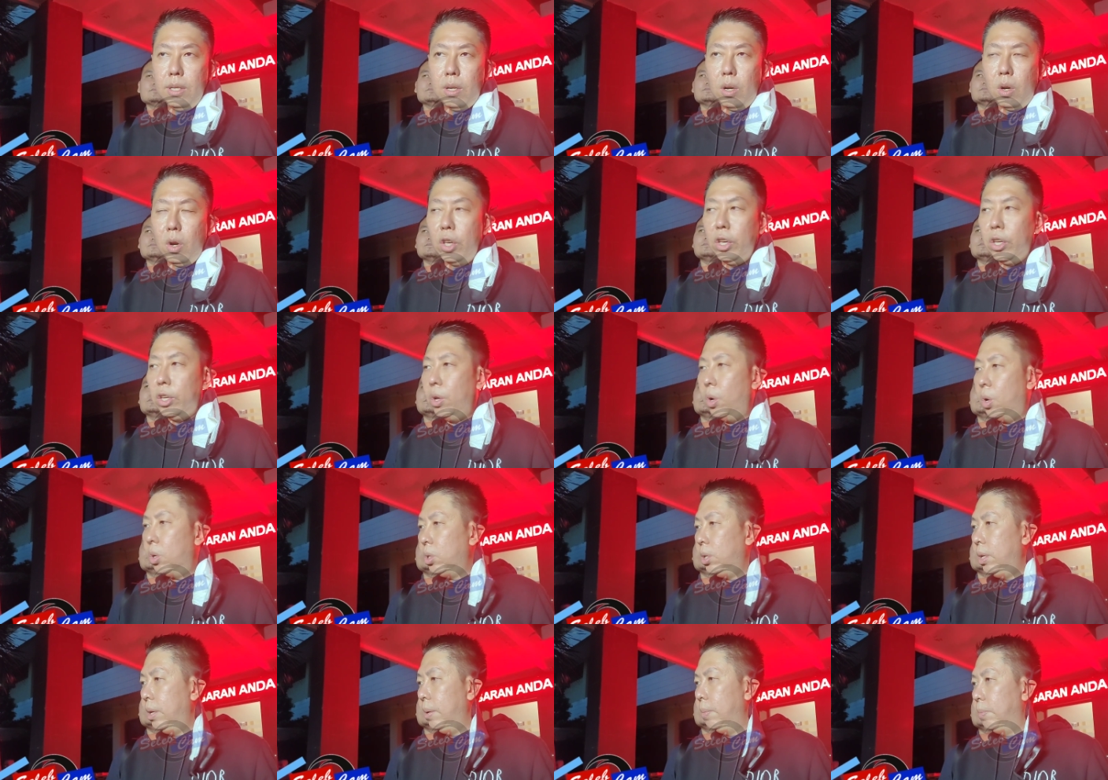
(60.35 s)
Roy
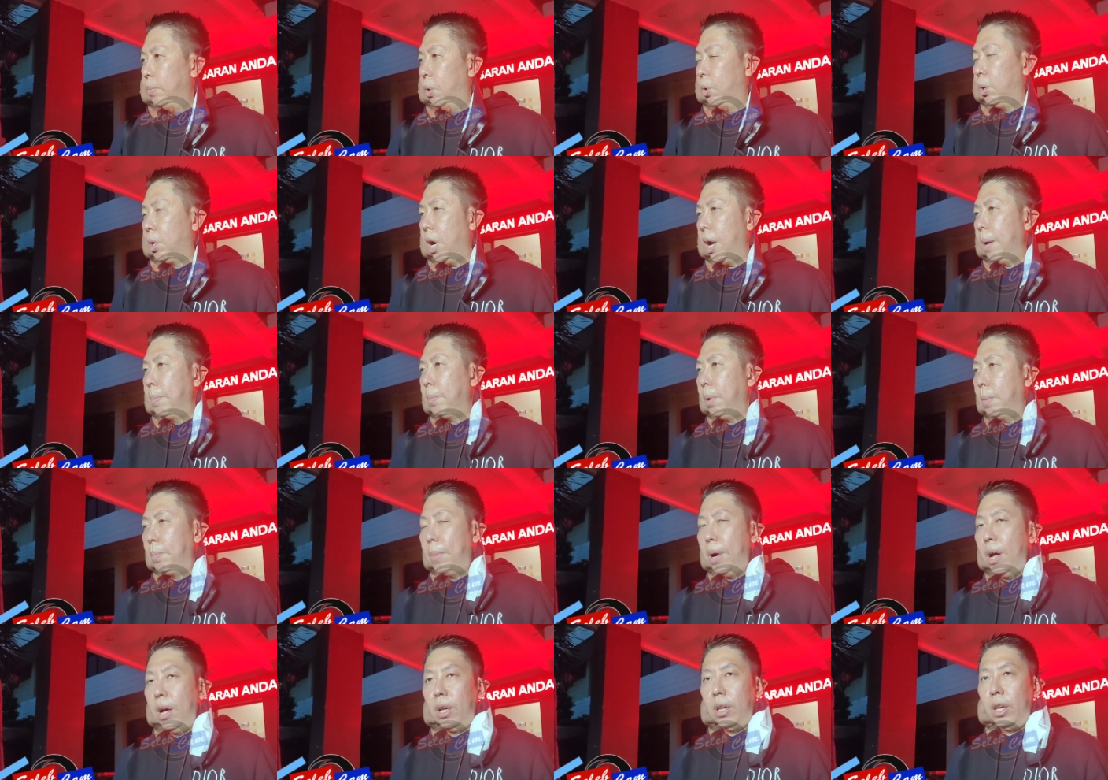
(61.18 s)
Kiyoshi bukan
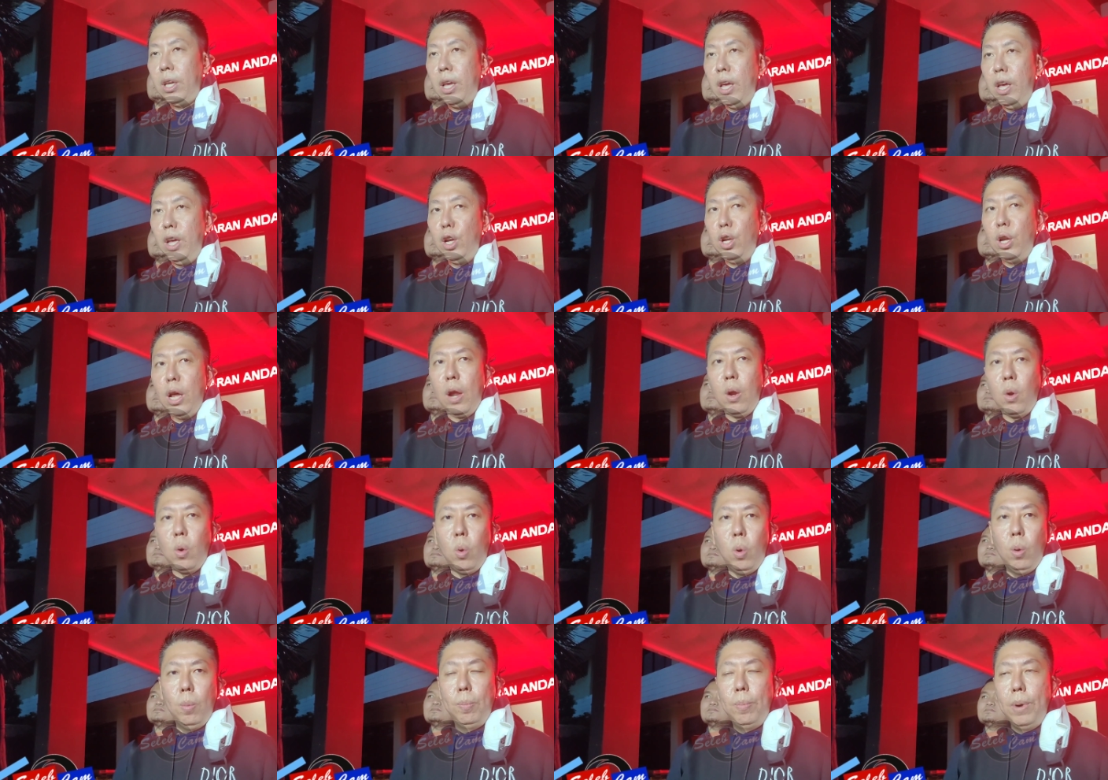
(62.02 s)
pemakai
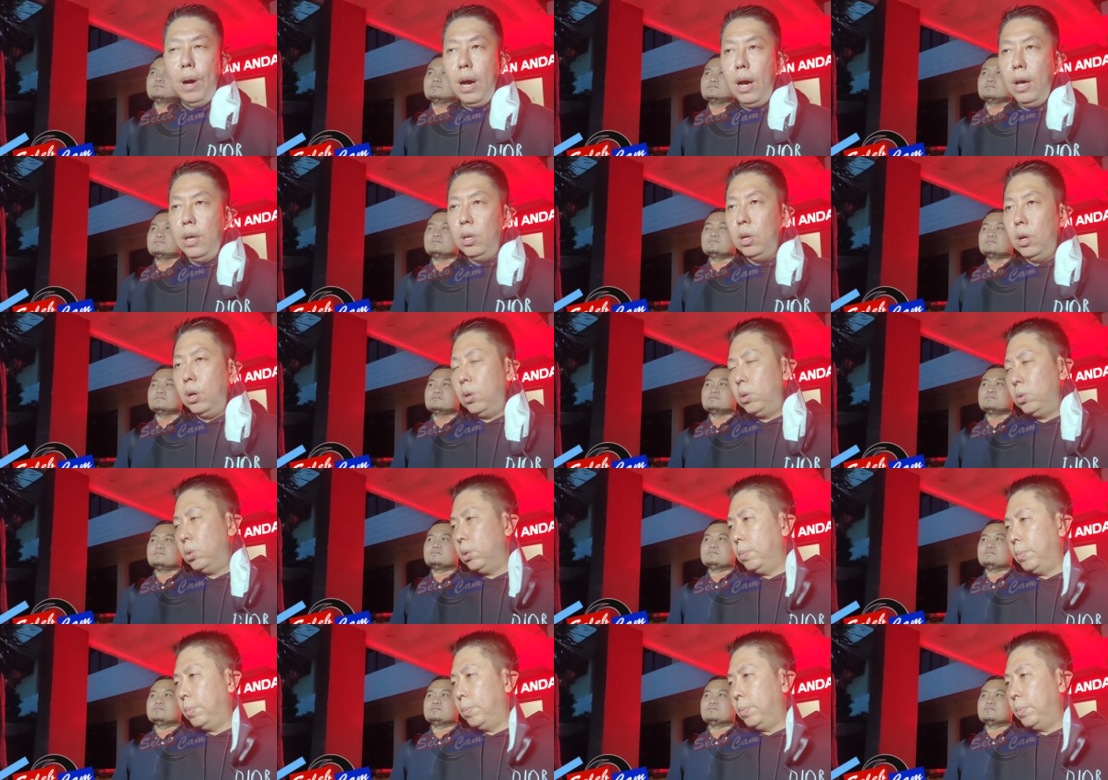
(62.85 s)
narkoba yang